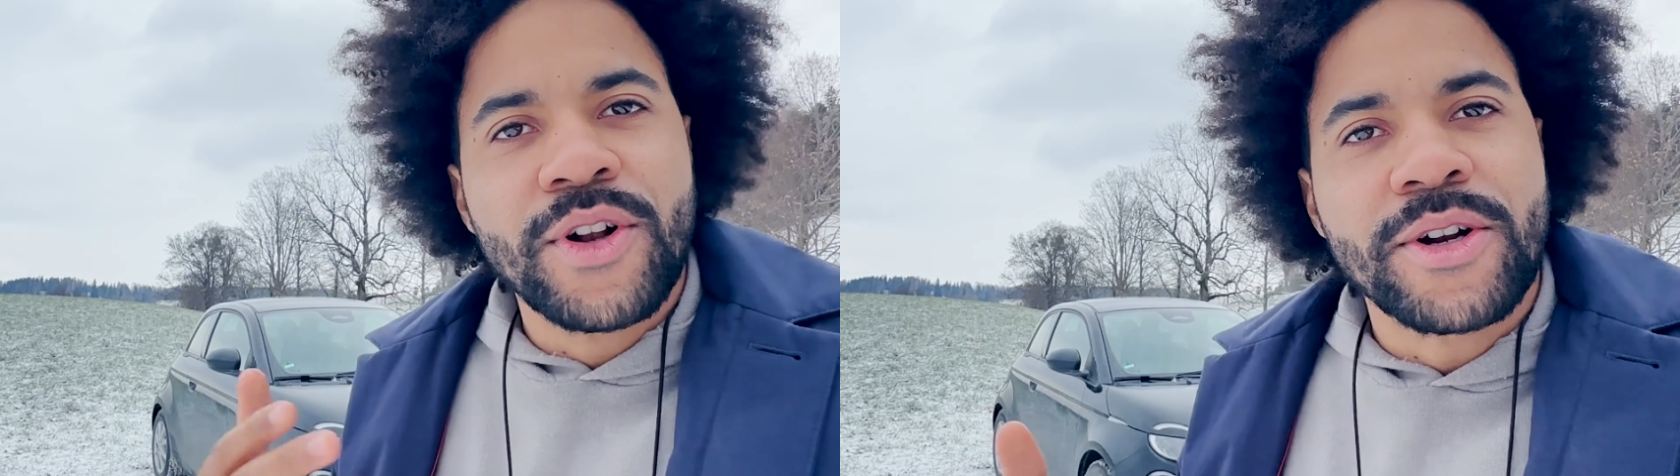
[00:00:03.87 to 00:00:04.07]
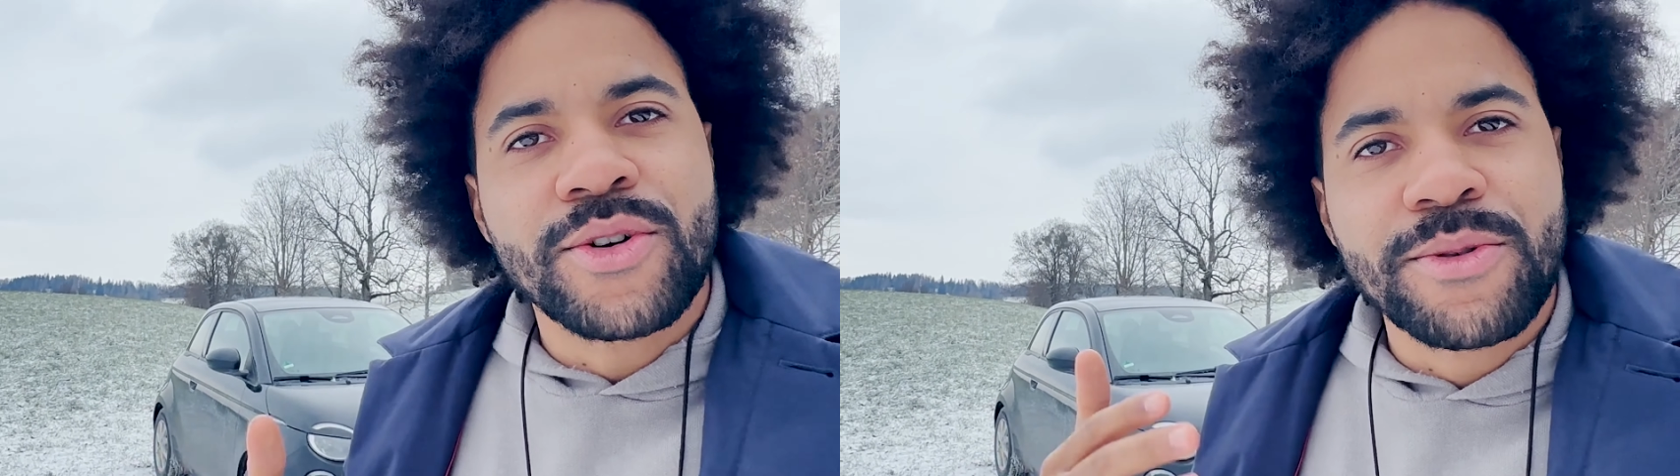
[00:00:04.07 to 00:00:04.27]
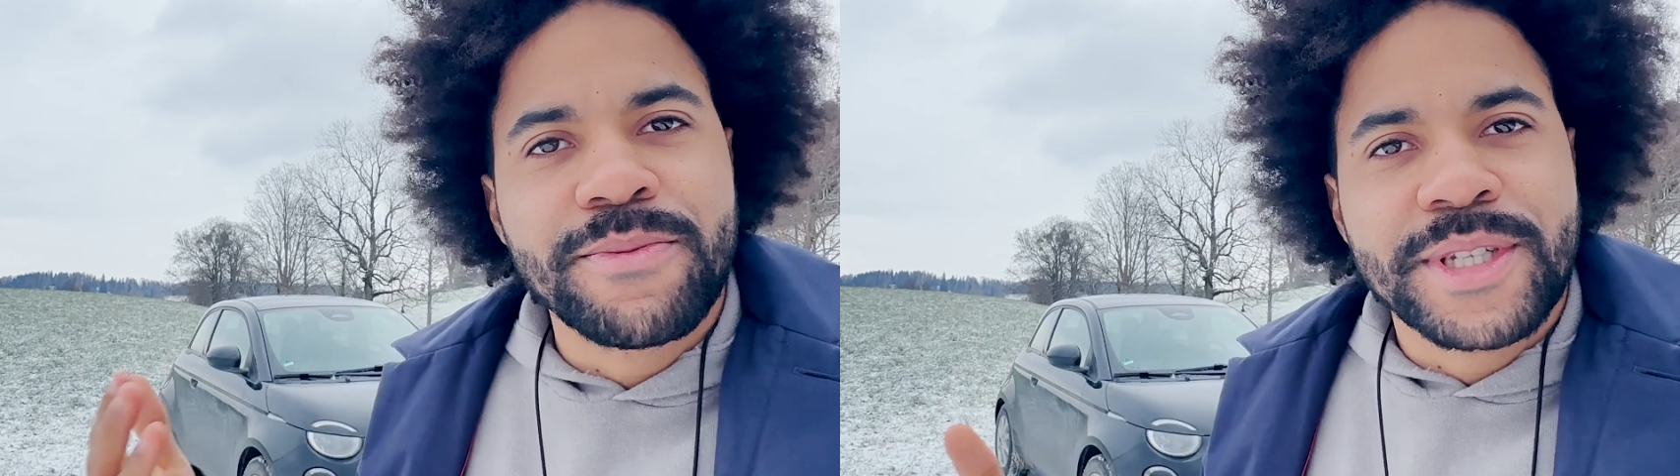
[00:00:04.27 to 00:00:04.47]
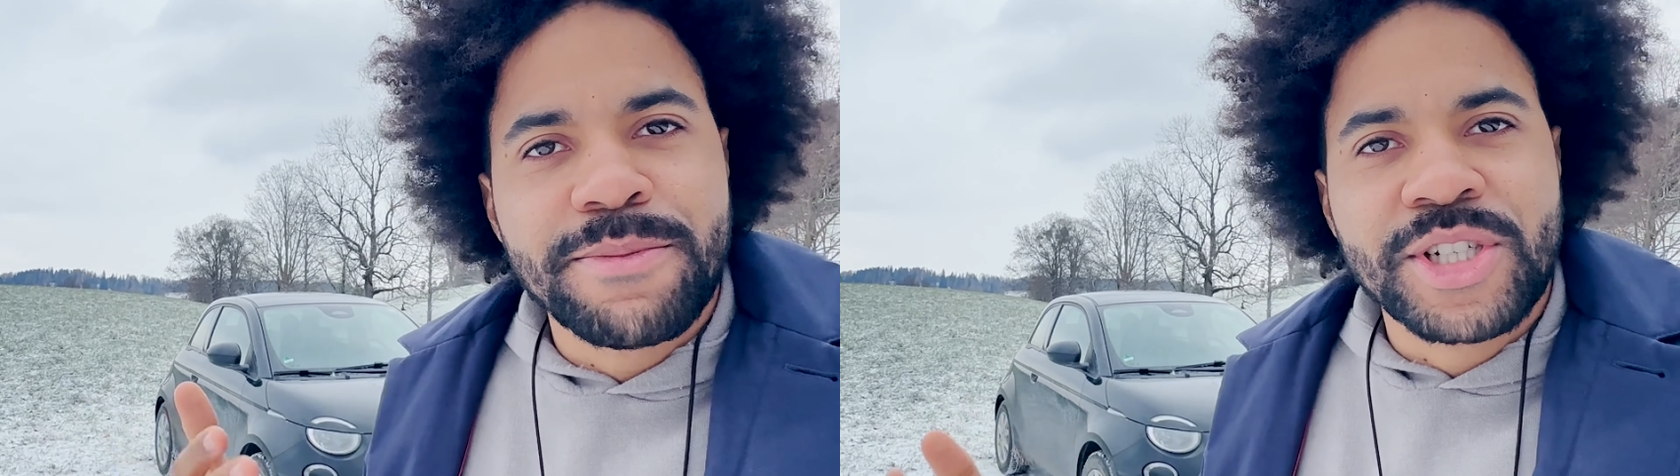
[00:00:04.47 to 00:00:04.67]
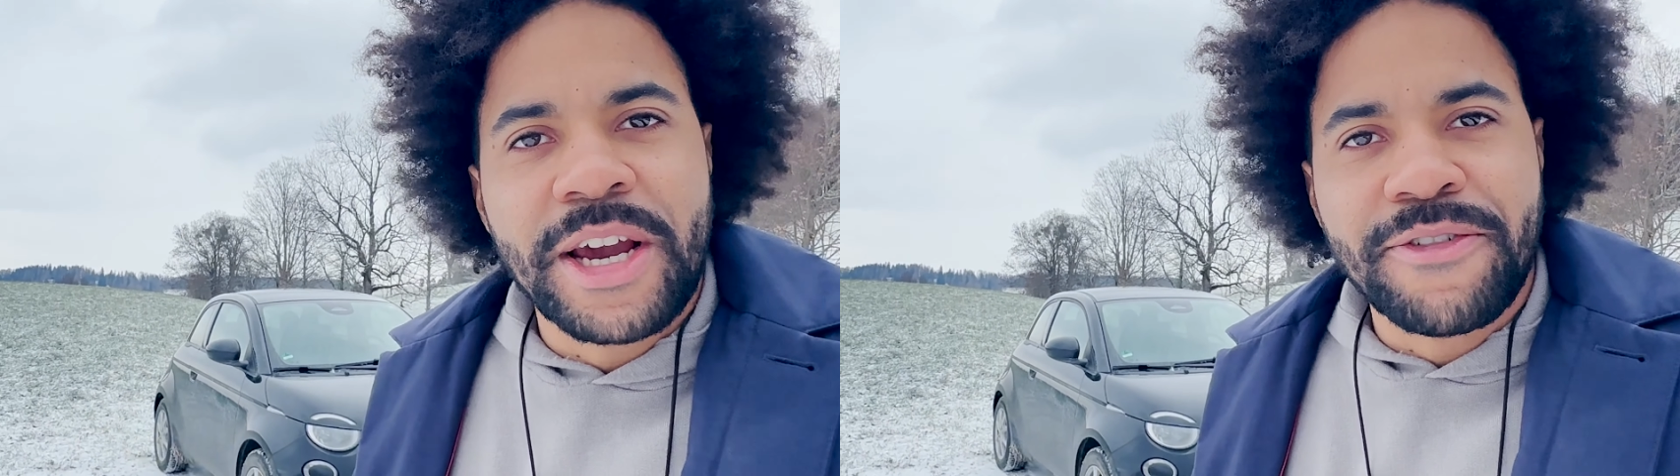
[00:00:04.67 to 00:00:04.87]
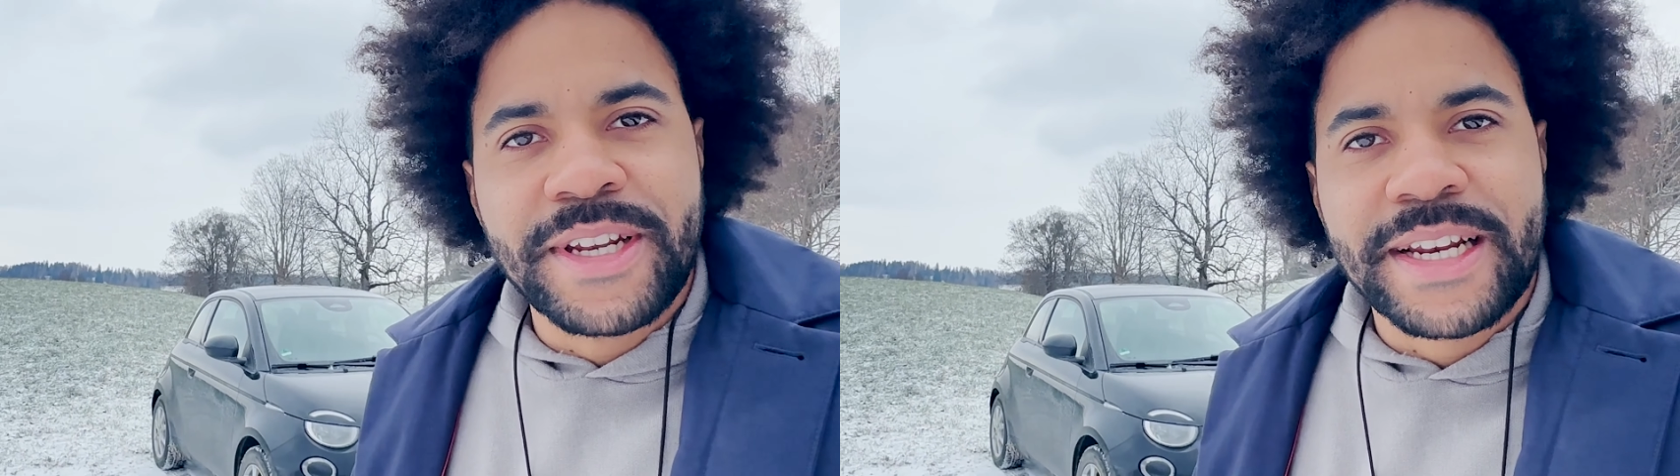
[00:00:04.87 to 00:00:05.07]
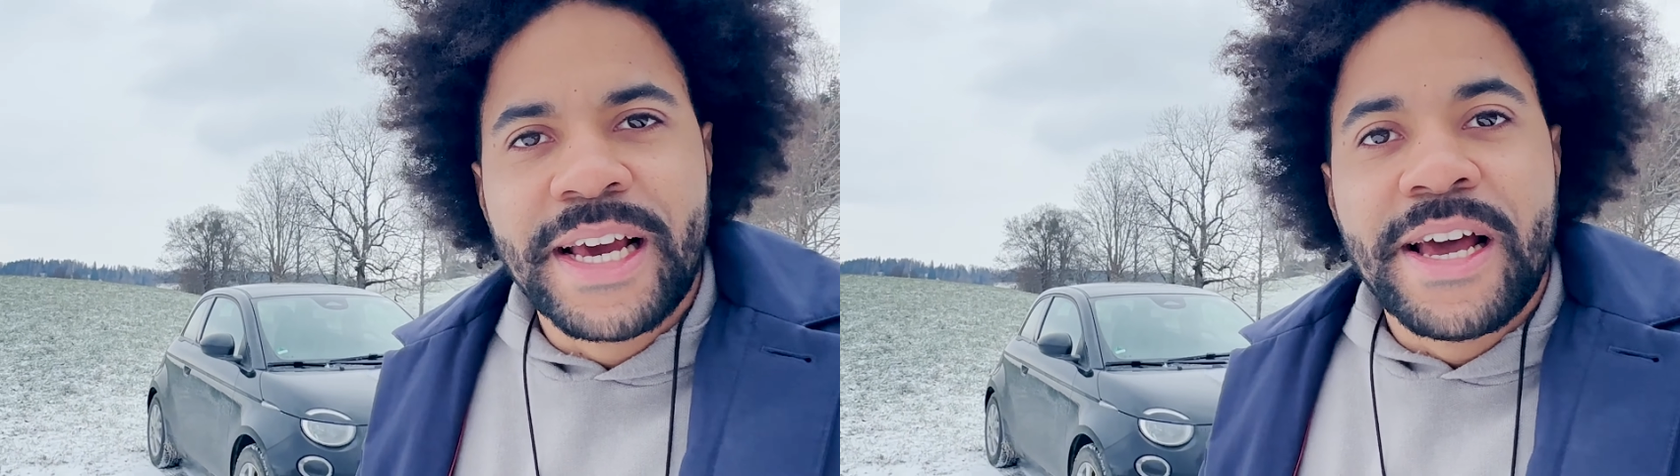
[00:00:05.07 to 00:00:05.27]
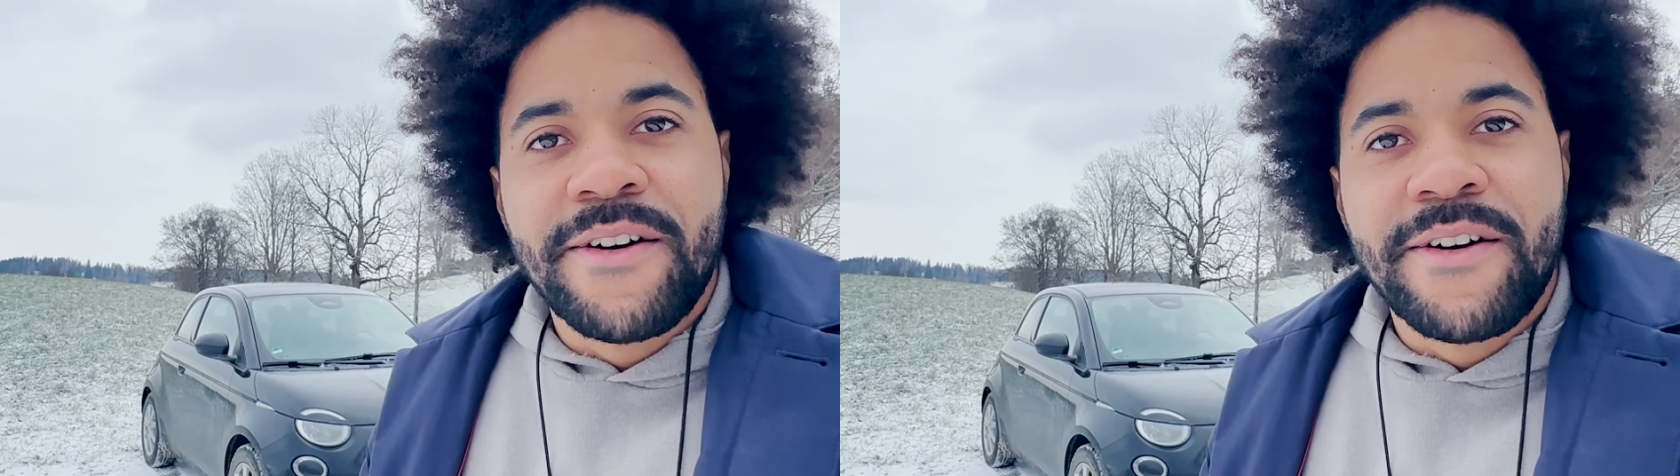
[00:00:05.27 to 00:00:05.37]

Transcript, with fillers: Leute auch ein bisschen beschäftigt.